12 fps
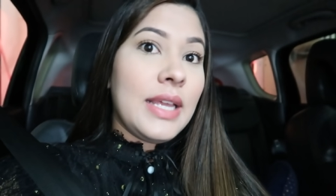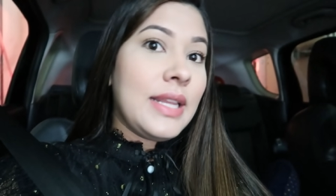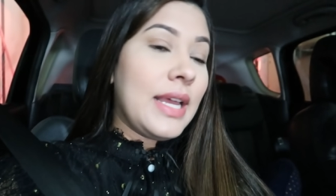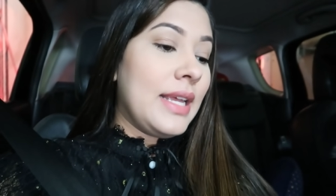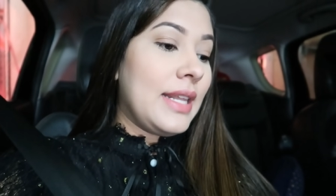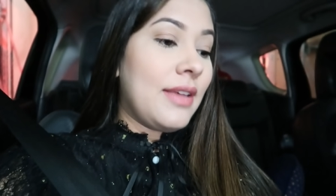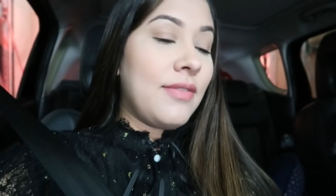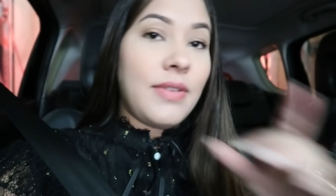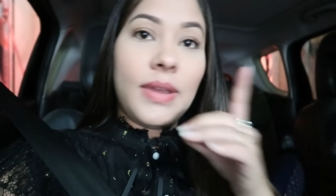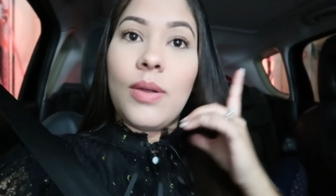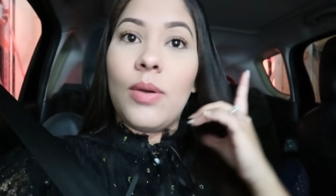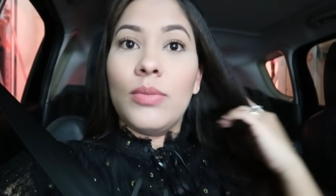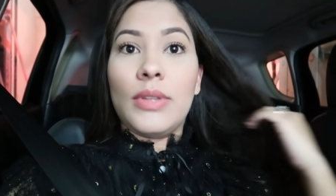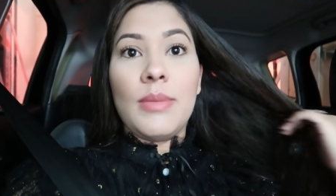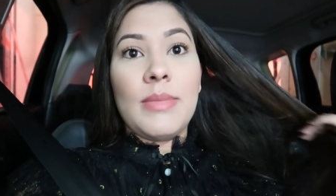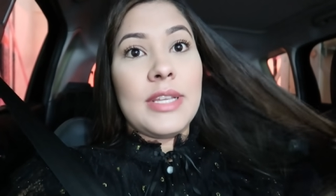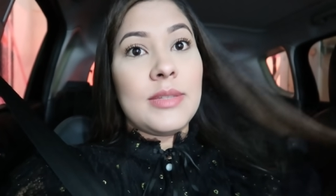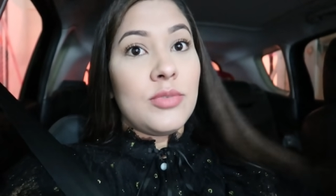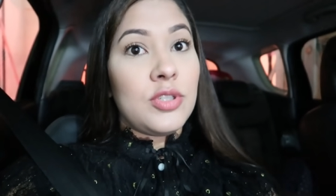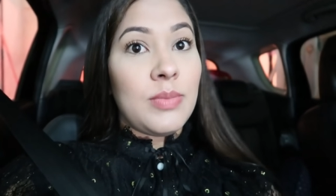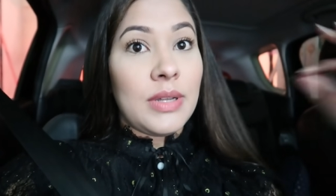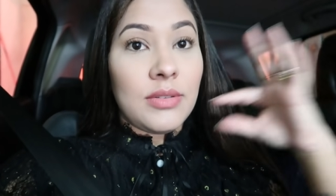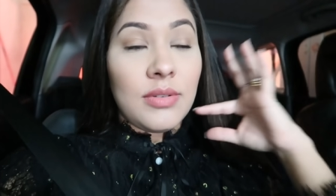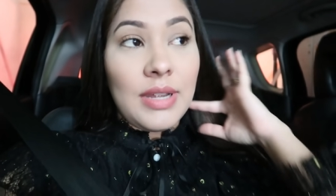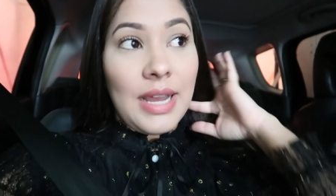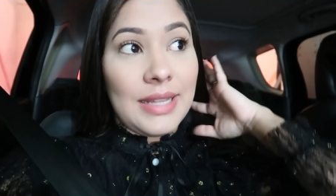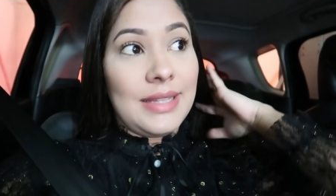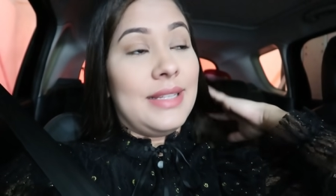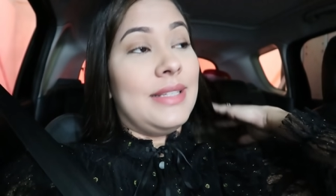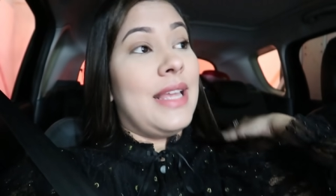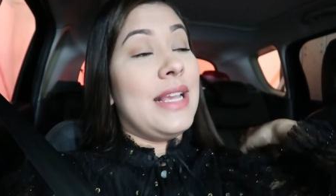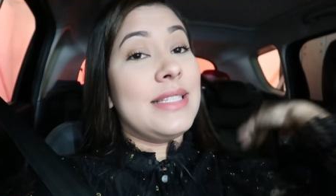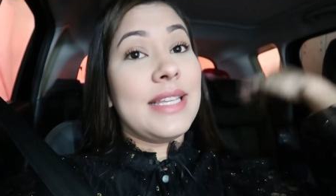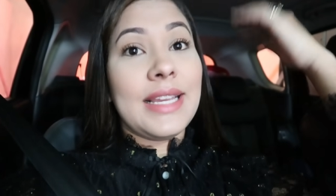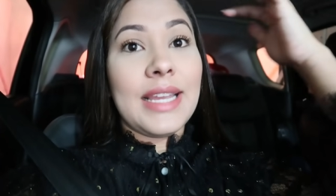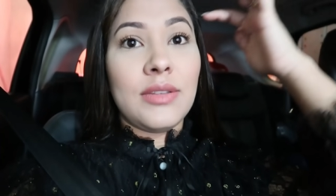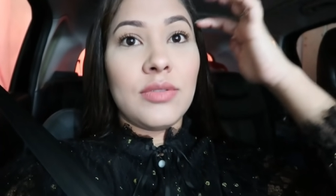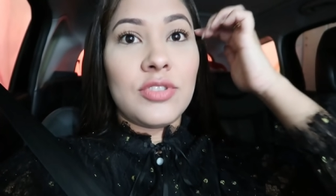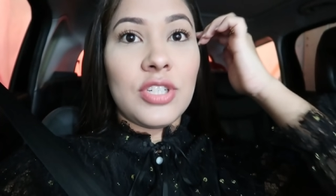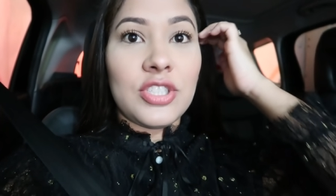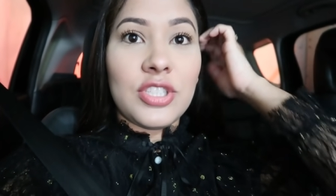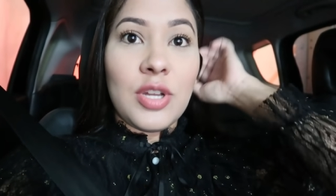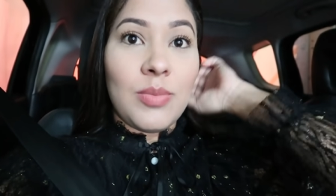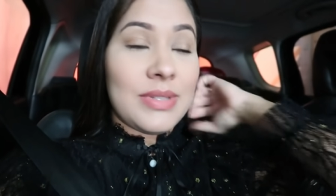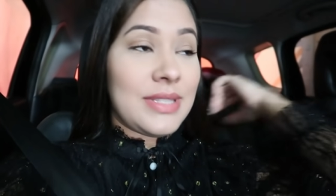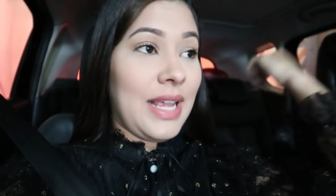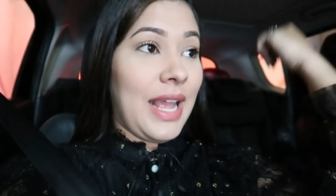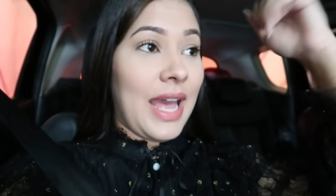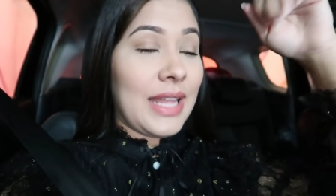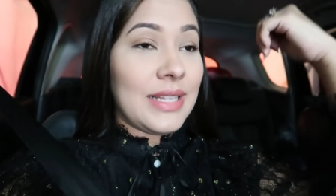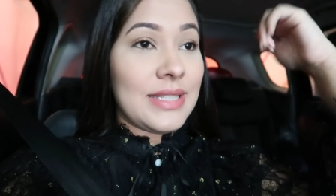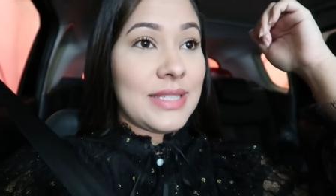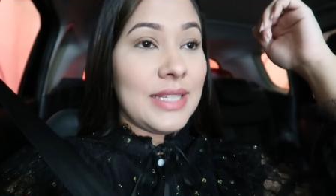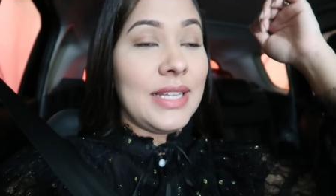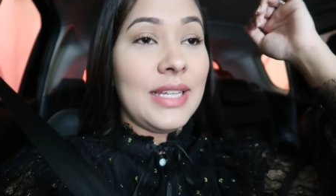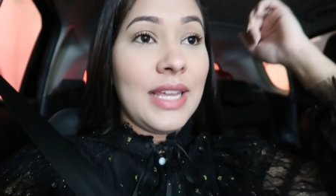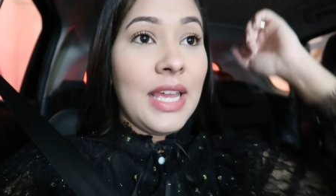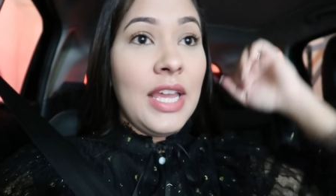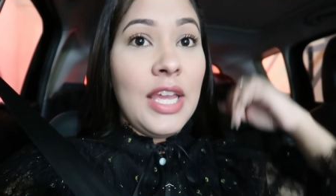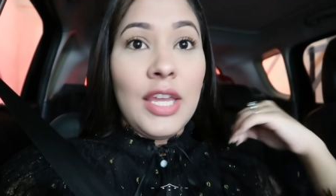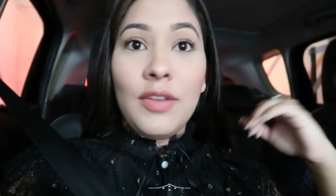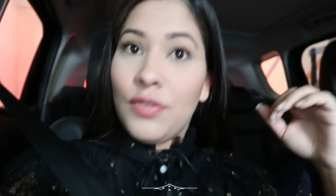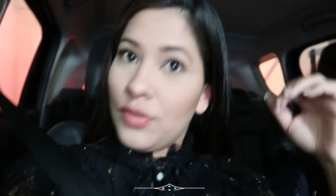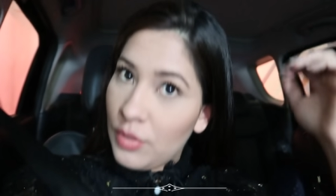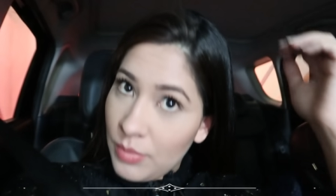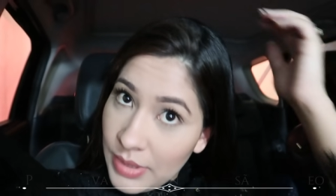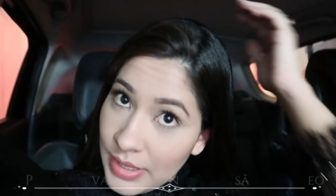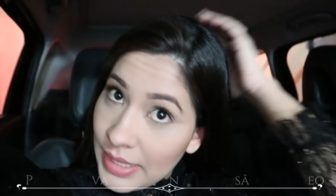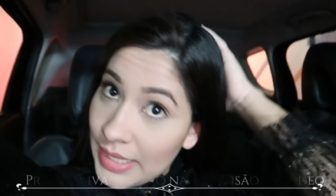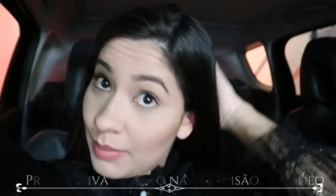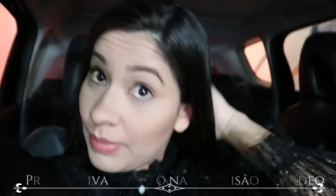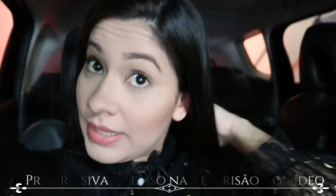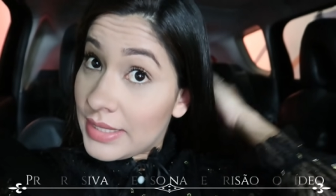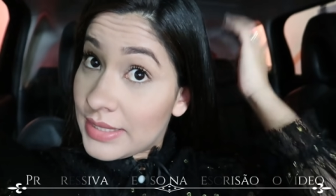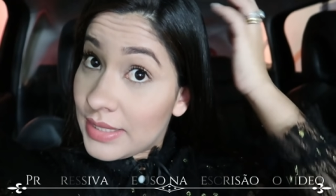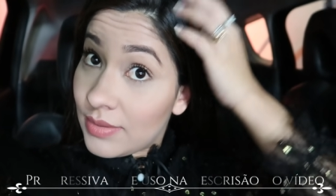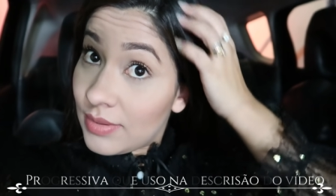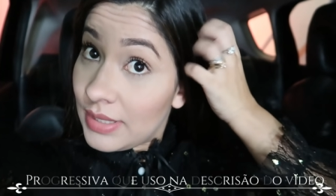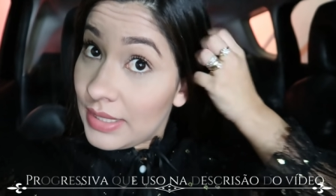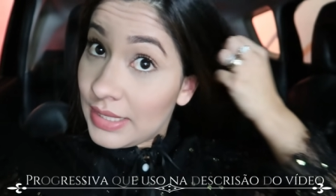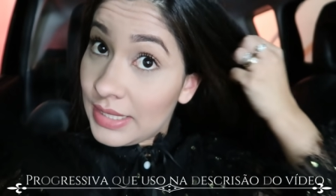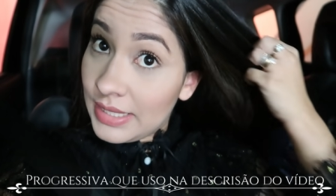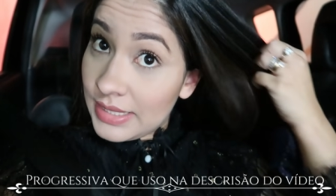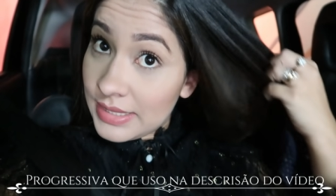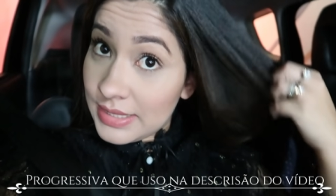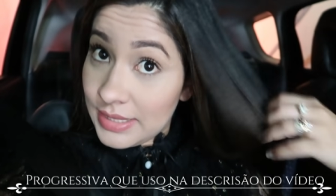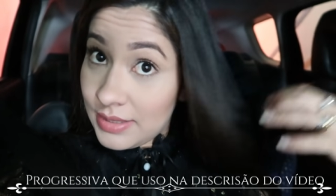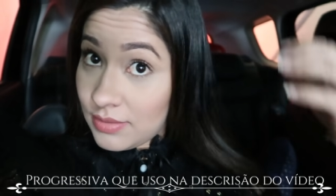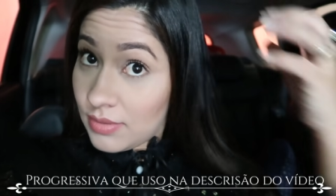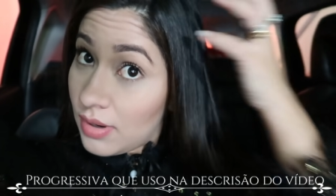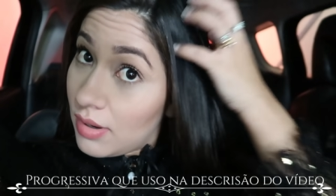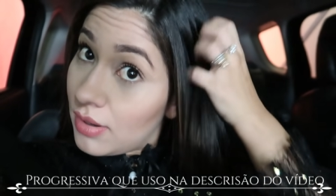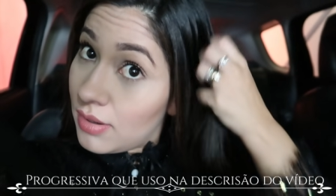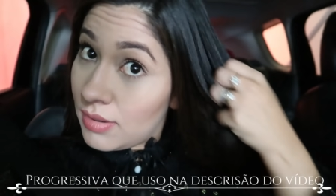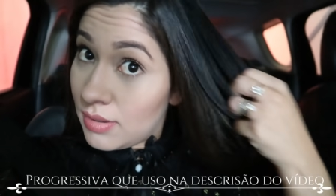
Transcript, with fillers: E daí lavei ontem mesmo de madrugada, nem sequei tudo, gente, deu uma secada assim e fui dormir. E ele amanheceu lisinho, ó.